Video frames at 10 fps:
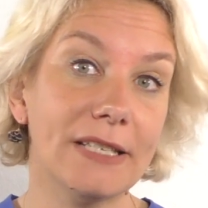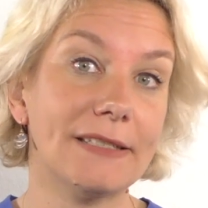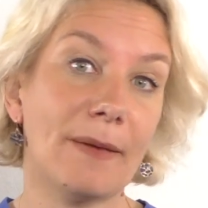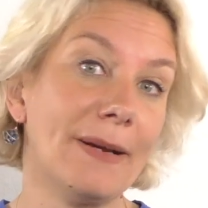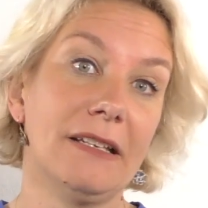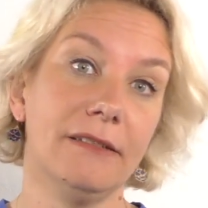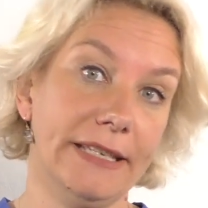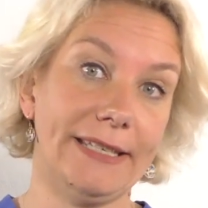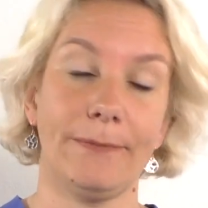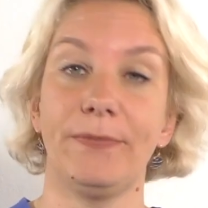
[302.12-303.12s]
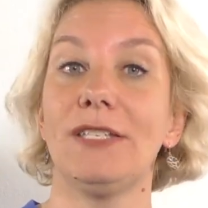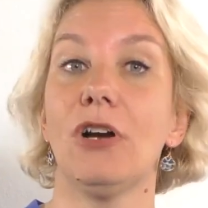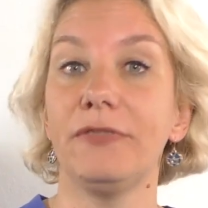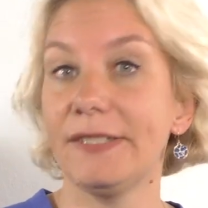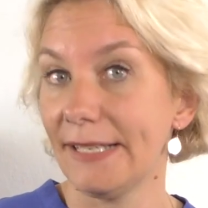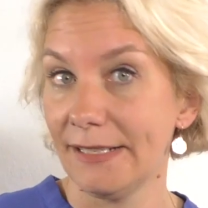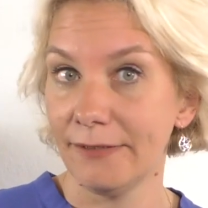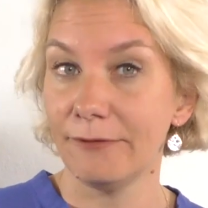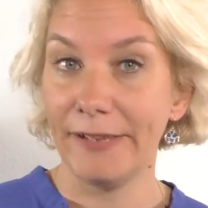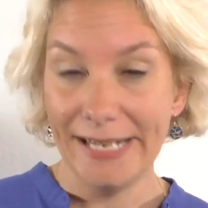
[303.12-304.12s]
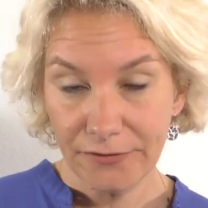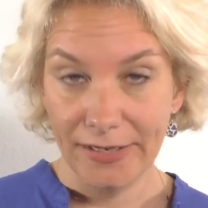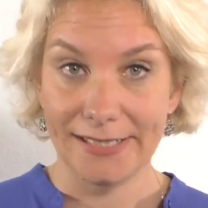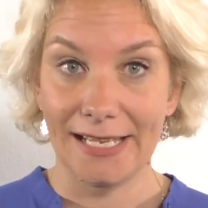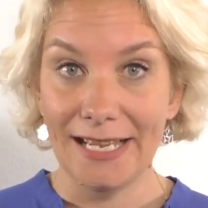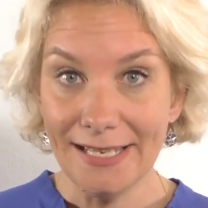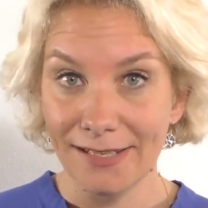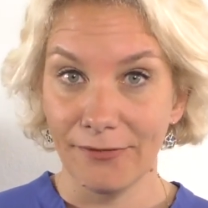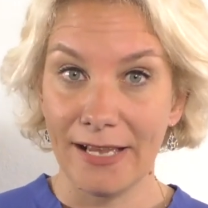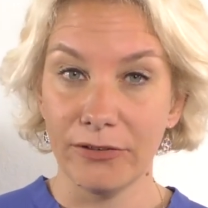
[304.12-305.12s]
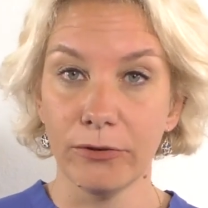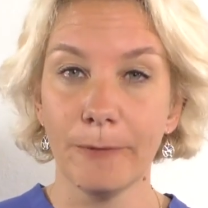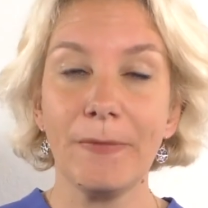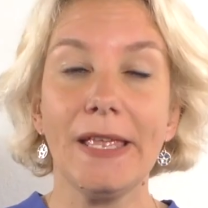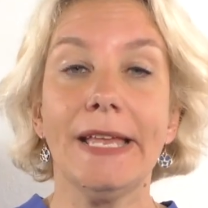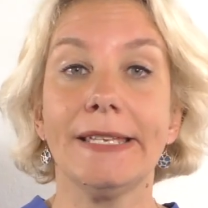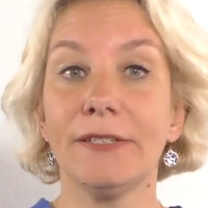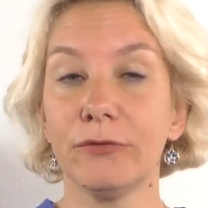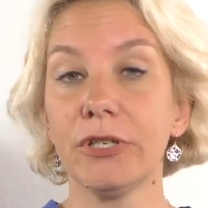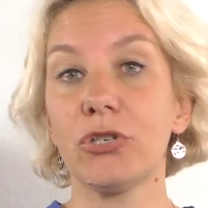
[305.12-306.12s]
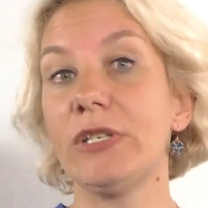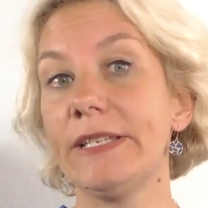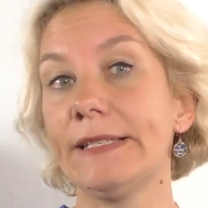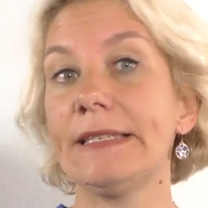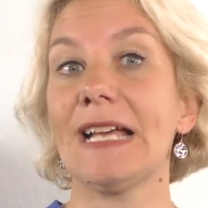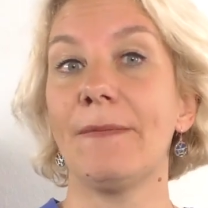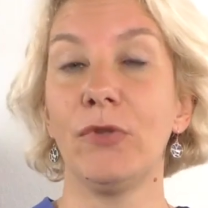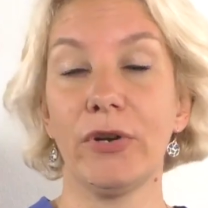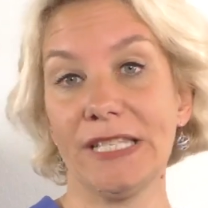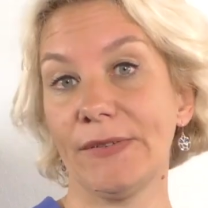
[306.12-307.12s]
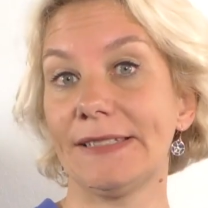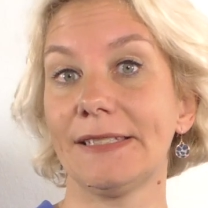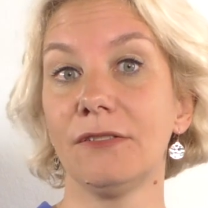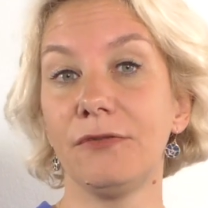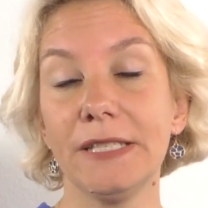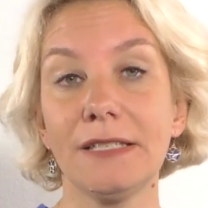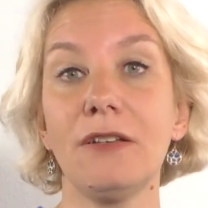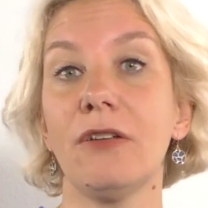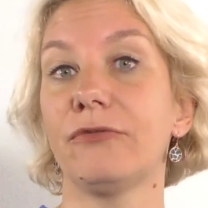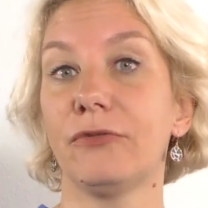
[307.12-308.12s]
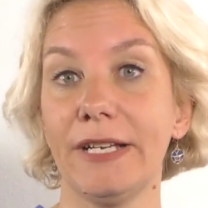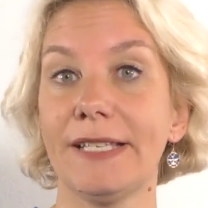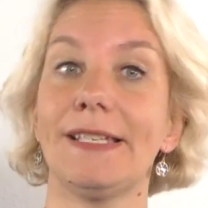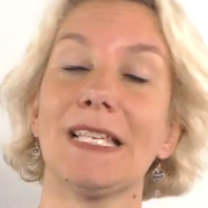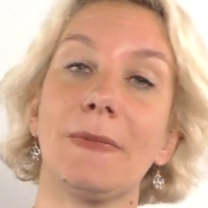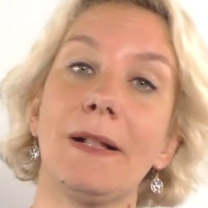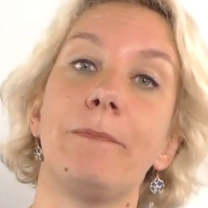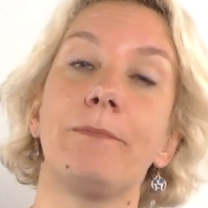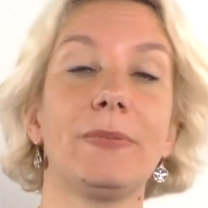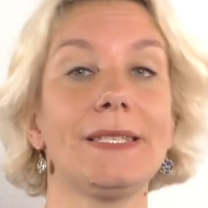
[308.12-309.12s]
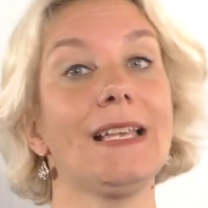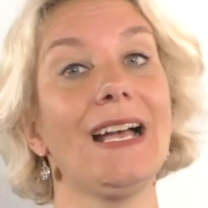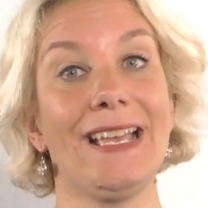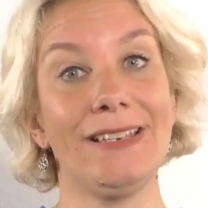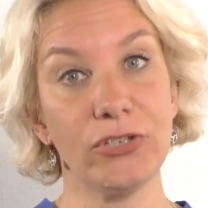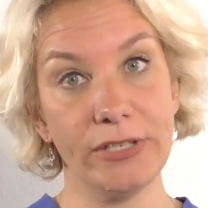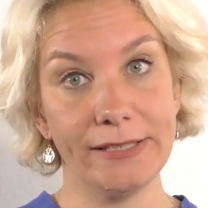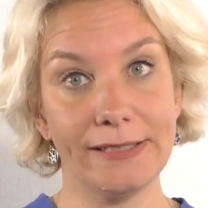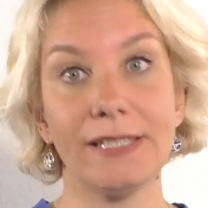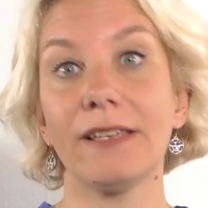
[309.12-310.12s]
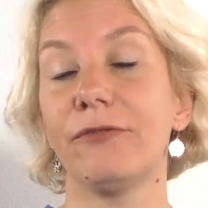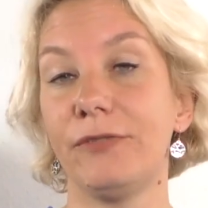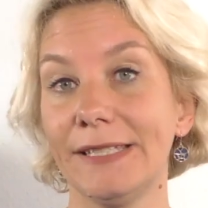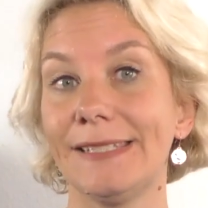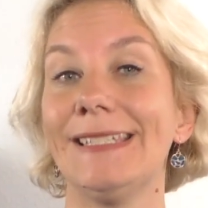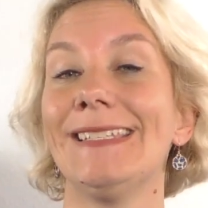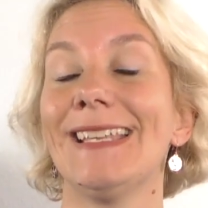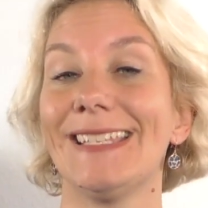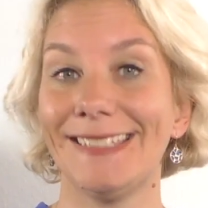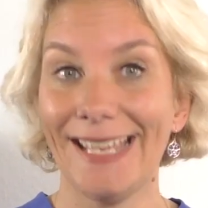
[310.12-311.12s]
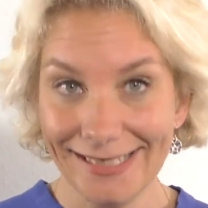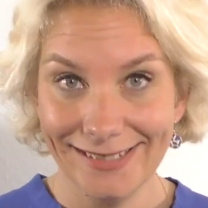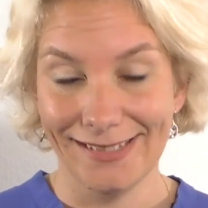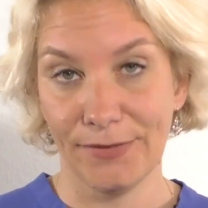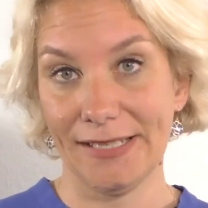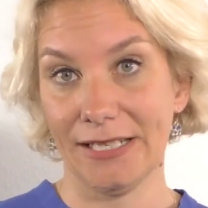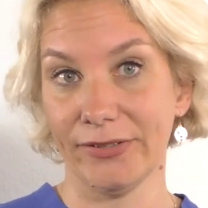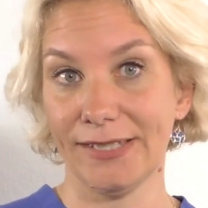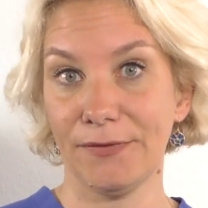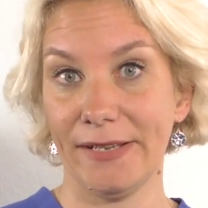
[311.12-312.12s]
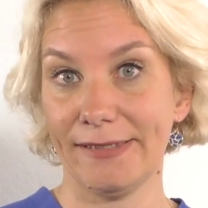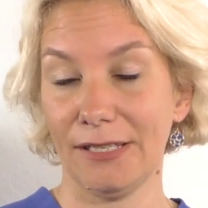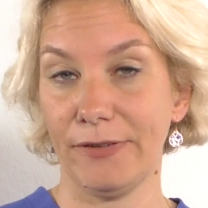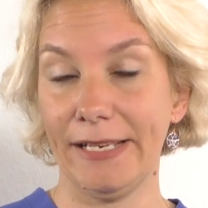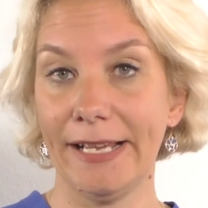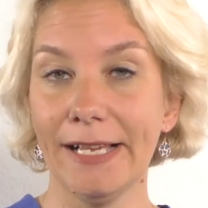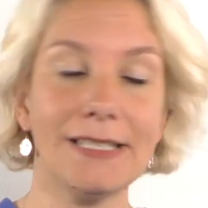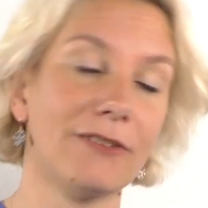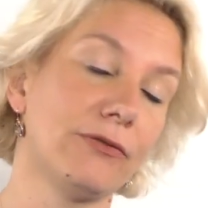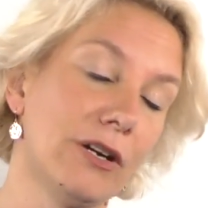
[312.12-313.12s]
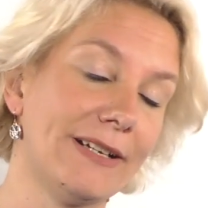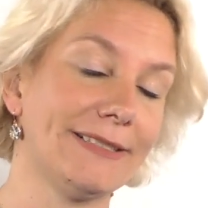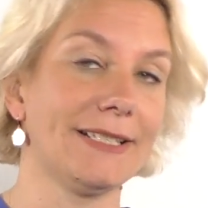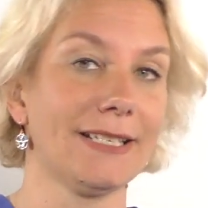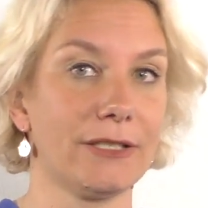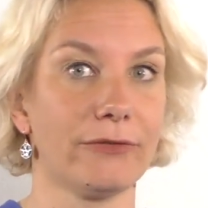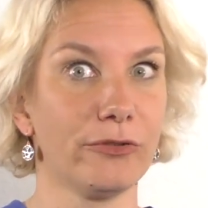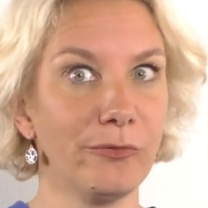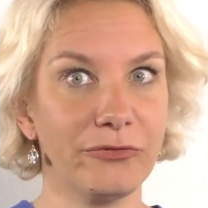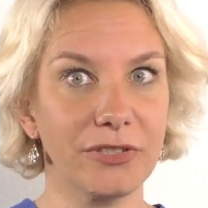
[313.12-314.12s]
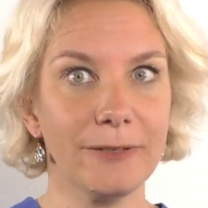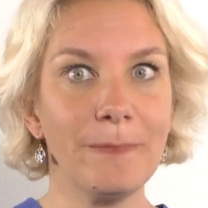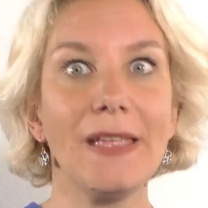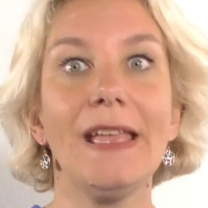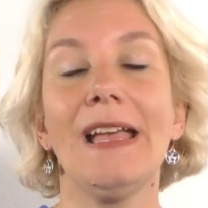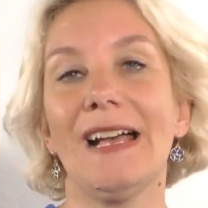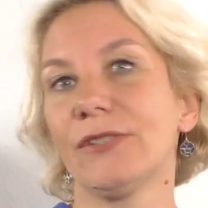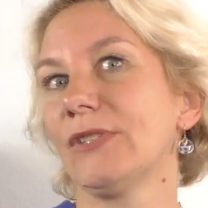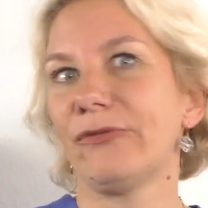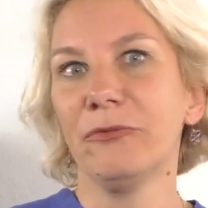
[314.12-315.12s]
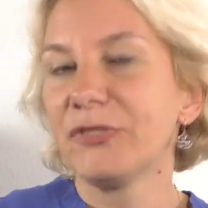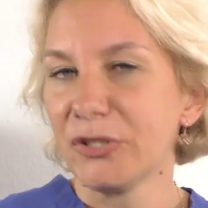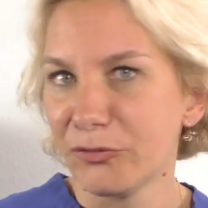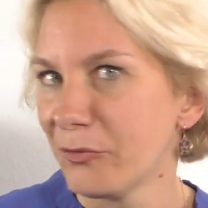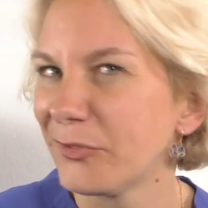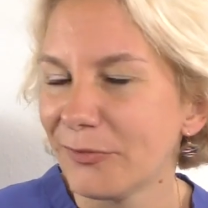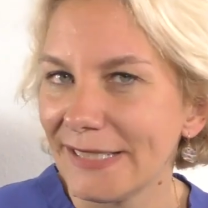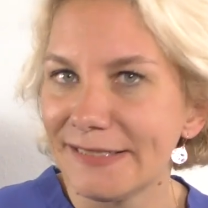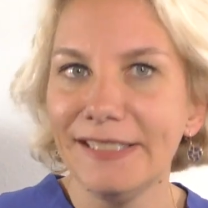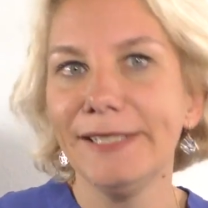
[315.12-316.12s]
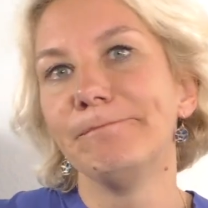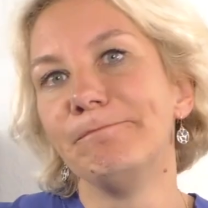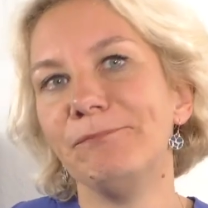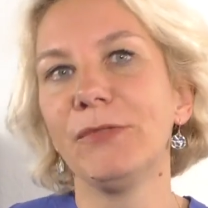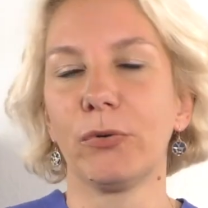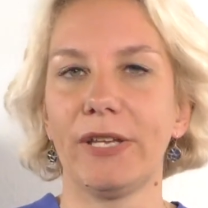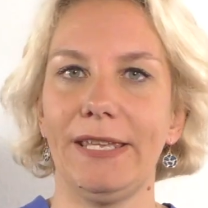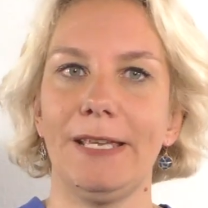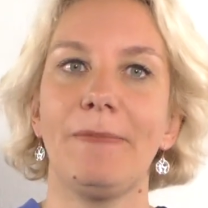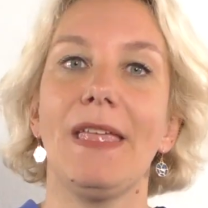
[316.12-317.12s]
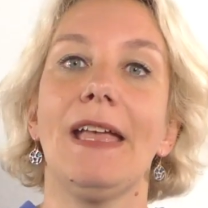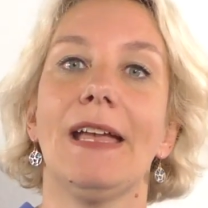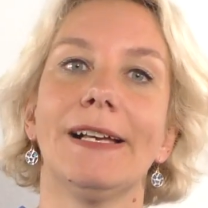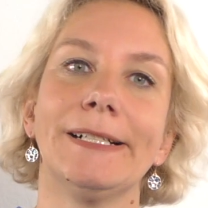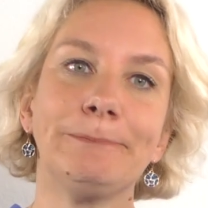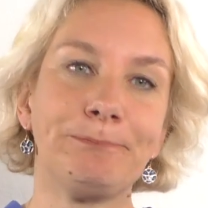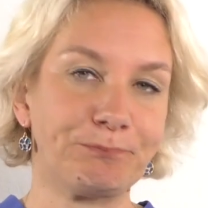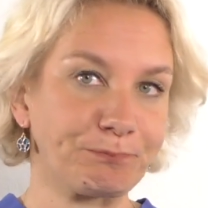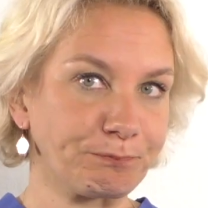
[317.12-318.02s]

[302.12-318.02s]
jetzt aber nicht. Die offizielle weltweite Reisewarnung, die wurde schließlich am 29.04. vorerst erstmal bis einschließlich 14.06.2020 verlängert. Davor war es der 3.05., also der 15.05. war es nie, hm, okay. Ähm,